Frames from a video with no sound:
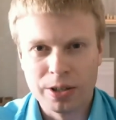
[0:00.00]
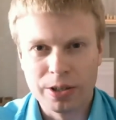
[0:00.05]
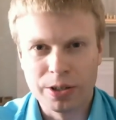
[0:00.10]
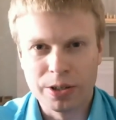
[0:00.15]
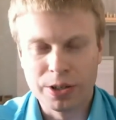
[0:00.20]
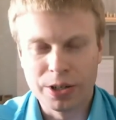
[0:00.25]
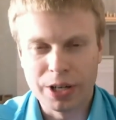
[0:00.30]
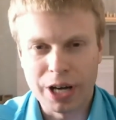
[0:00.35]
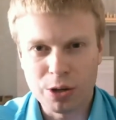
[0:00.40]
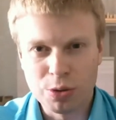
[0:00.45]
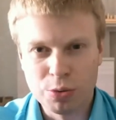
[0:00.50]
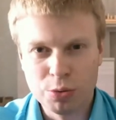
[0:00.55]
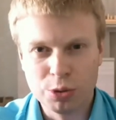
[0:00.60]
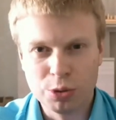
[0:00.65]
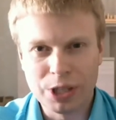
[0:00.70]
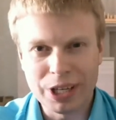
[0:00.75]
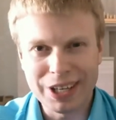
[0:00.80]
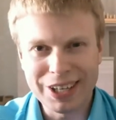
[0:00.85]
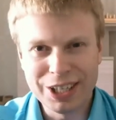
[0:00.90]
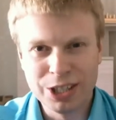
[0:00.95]

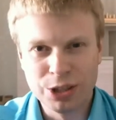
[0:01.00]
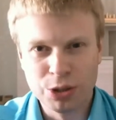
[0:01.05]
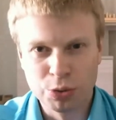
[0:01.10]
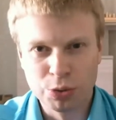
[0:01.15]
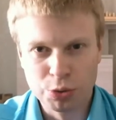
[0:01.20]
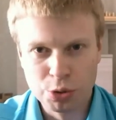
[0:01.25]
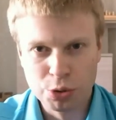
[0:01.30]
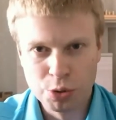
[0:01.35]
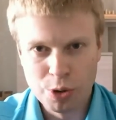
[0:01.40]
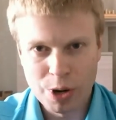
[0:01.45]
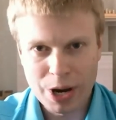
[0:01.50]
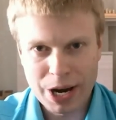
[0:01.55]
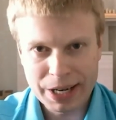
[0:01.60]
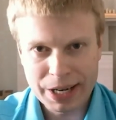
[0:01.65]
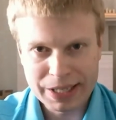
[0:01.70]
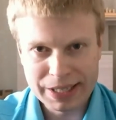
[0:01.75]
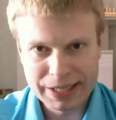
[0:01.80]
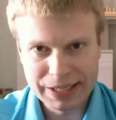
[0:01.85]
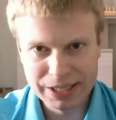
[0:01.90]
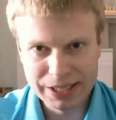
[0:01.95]
какую-то иную
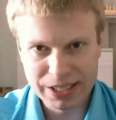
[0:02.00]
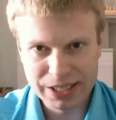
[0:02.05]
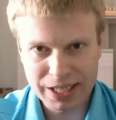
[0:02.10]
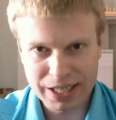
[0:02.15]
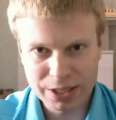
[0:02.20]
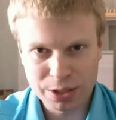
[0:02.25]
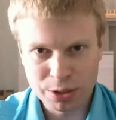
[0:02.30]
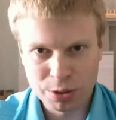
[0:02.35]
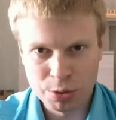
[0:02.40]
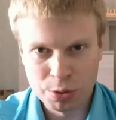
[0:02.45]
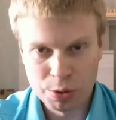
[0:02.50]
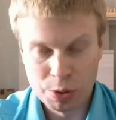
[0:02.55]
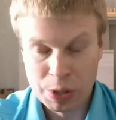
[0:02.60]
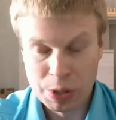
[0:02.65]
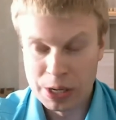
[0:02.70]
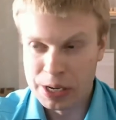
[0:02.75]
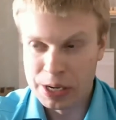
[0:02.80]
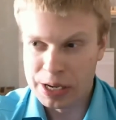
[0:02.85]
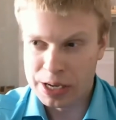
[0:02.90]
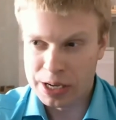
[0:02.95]
организацию,
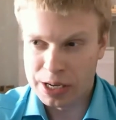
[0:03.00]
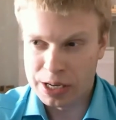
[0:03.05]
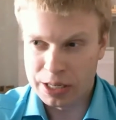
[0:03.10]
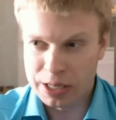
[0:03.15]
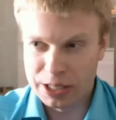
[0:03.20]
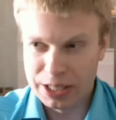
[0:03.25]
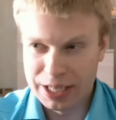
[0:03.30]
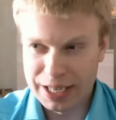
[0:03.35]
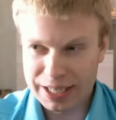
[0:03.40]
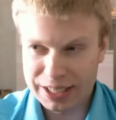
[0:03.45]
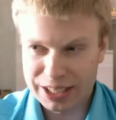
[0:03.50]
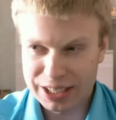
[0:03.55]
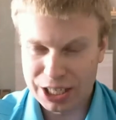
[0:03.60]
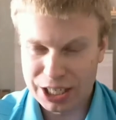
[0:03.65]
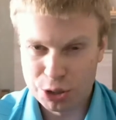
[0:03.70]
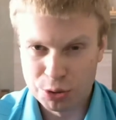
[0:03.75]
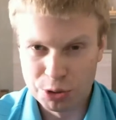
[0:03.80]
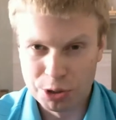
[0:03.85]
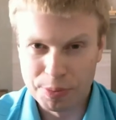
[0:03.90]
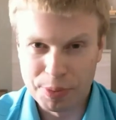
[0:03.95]
я
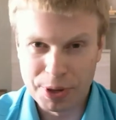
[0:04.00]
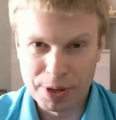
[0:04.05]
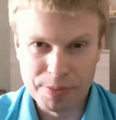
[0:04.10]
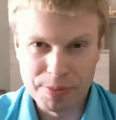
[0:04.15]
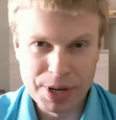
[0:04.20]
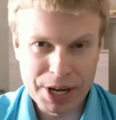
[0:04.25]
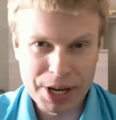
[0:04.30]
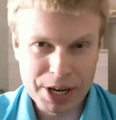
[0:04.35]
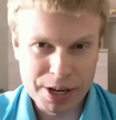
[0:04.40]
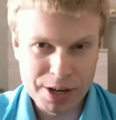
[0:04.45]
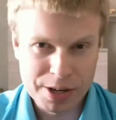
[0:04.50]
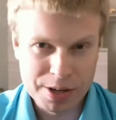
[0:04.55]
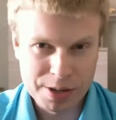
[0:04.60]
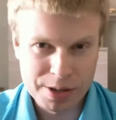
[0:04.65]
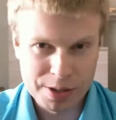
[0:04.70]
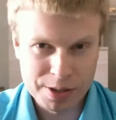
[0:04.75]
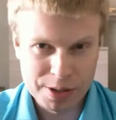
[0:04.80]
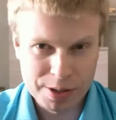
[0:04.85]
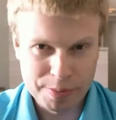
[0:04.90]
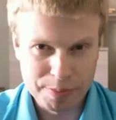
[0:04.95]
расскажу на примере
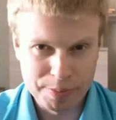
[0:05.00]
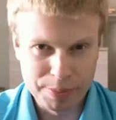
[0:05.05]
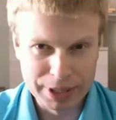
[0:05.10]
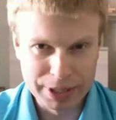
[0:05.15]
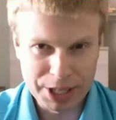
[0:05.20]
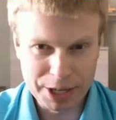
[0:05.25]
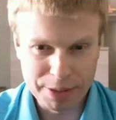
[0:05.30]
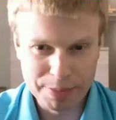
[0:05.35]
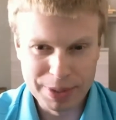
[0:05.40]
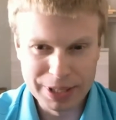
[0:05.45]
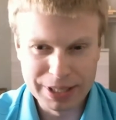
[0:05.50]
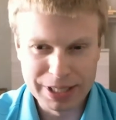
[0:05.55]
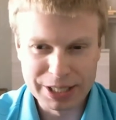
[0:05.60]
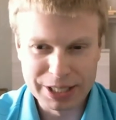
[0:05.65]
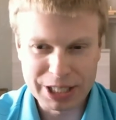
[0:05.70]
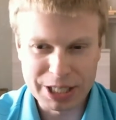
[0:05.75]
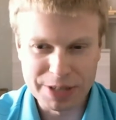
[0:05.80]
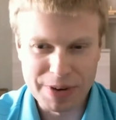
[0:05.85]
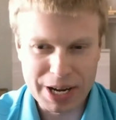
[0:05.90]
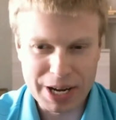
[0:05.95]

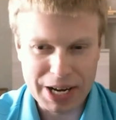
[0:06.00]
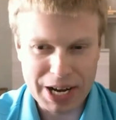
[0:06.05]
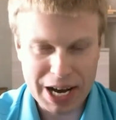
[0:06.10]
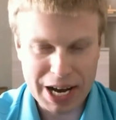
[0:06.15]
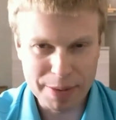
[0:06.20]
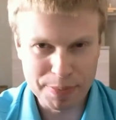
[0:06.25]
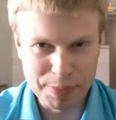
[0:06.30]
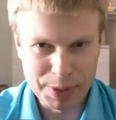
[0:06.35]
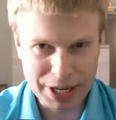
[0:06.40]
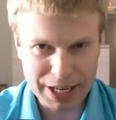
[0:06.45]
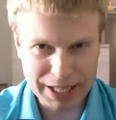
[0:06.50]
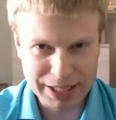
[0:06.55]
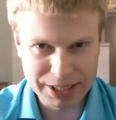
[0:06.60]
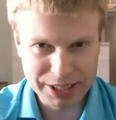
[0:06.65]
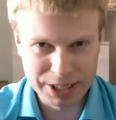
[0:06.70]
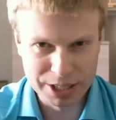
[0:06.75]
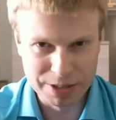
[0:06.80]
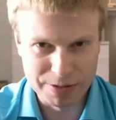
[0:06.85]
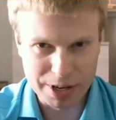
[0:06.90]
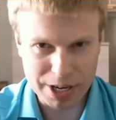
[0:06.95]
потребительского
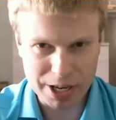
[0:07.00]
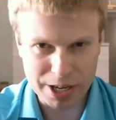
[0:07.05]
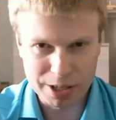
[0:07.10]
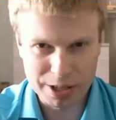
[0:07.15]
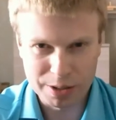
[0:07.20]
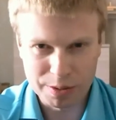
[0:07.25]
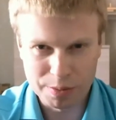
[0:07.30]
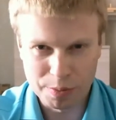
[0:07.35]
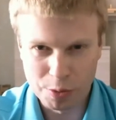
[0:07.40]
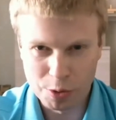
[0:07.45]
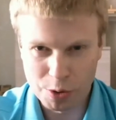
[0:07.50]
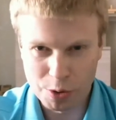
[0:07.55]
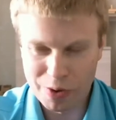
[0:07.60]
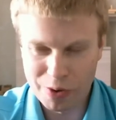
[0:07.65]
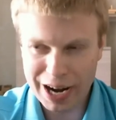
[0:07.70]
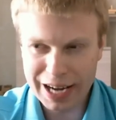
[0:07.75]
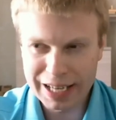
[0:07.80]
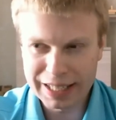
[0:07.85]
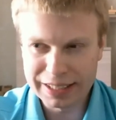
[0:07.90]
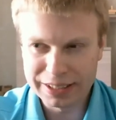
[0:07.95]
кооператива.
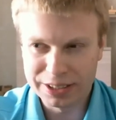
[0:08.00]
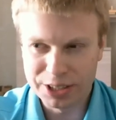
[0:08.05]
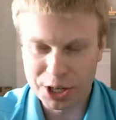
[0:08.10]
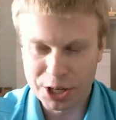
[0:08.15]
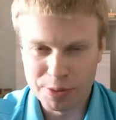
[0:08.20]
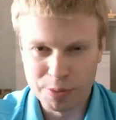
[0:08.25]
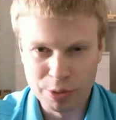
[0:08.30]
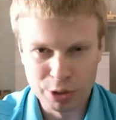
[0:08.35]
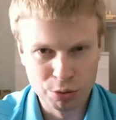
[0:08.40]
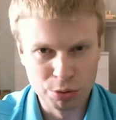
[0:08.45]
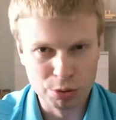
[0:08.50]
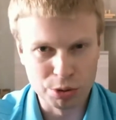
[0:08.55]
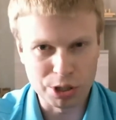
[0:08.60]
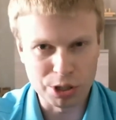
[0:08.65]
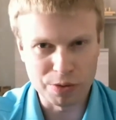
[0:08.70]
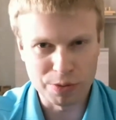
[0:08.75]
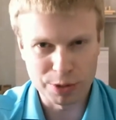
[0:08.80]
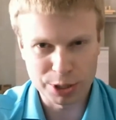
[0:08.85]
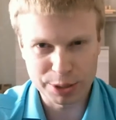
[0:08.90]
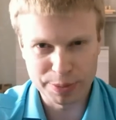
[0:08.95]
Буквально три минуты.
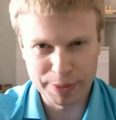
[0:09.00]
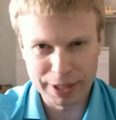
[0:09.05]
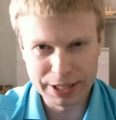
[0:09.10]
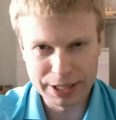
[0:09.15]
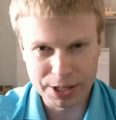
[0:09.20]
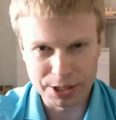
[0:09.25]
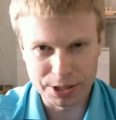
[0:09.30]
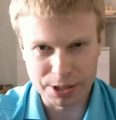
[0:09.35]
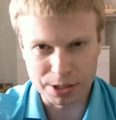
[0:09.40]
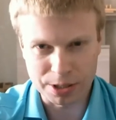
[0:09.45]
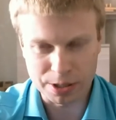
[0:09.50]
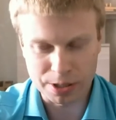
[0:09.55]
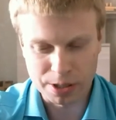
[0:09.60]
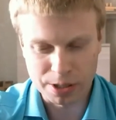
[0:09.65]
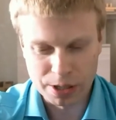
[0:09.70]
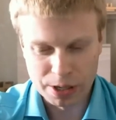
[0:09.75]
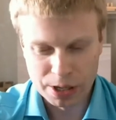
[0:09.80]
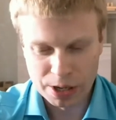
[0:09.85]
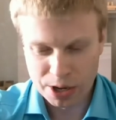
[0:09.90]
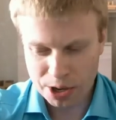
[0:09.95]
Вот смотрите.
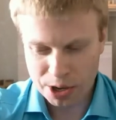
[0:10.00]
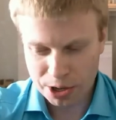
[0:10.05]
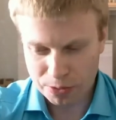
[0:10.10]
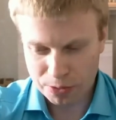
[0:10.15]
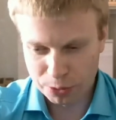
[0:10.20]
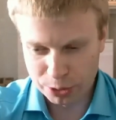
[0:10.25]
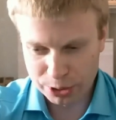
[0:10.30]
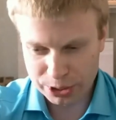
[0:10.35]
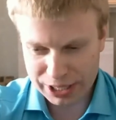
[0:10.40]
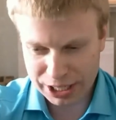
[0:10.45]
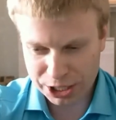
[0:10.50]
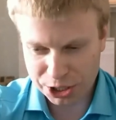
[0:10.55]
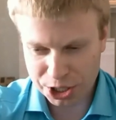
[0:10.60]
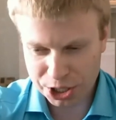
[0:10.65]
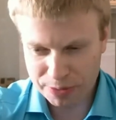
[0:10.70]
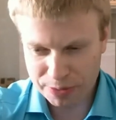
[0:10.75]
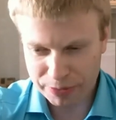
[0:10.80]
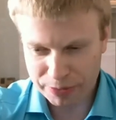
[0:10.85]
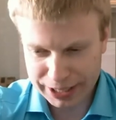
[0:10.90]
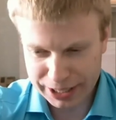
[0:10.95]
Вот
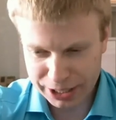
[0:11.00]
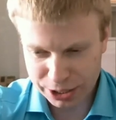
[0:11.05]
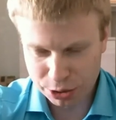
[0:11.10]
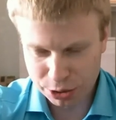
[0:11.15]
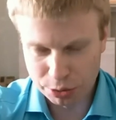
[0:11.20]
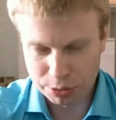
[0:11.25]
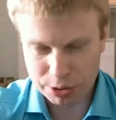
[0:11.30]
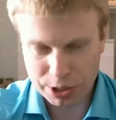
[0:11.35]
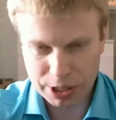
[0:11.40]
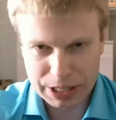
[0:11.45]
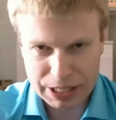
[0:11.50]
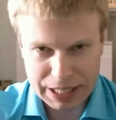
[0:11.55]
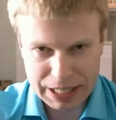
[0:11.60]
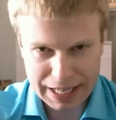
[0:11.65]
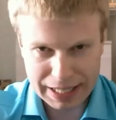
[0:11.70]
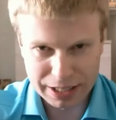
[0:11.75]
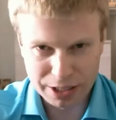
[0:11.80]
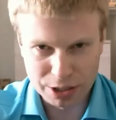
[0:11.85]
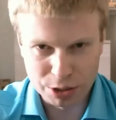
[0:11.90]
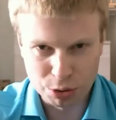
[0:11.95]
зачем вы несете
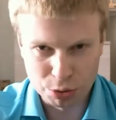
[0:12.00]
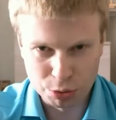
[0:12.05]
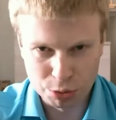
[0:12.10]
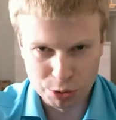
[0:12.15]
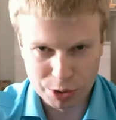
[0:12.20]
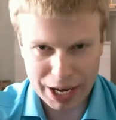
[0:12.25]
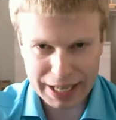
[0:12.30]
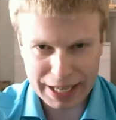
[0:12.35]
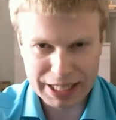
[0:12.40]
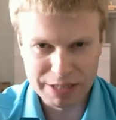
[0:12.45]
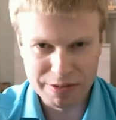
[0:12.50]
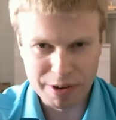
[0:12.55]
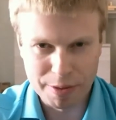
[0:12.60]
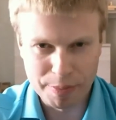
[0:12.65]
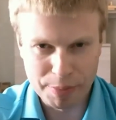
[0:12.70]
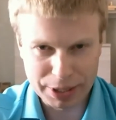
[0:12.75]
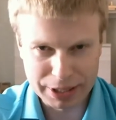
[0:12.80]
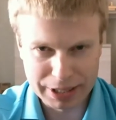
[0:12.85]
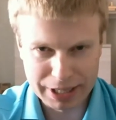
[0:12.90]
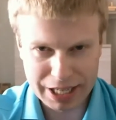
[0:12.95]
деньги туда, где вам
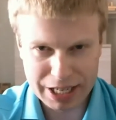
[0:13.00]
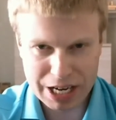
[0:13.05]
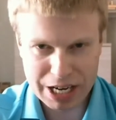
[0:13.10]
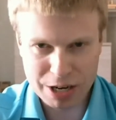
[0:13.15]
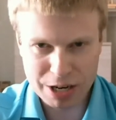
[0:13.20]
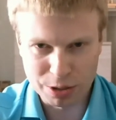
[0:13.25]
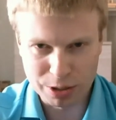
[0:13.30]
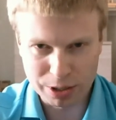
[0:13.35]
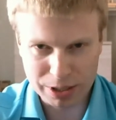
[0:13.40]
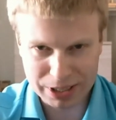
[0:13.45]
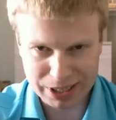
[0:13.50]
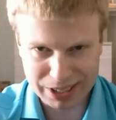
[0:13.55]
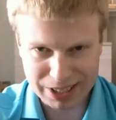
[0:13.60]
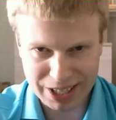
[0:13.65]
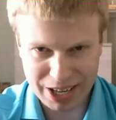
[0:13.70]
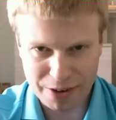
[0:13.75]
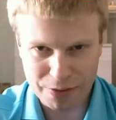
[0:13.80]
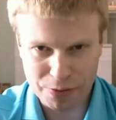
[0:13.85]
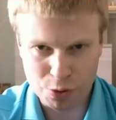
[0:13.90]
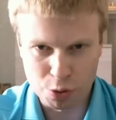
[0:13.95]
предлагают
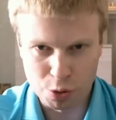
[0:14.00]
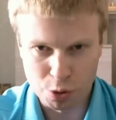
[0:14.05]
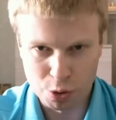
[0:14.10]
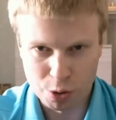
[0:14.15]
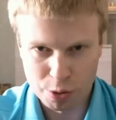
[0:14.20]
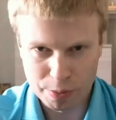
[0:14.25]
ставку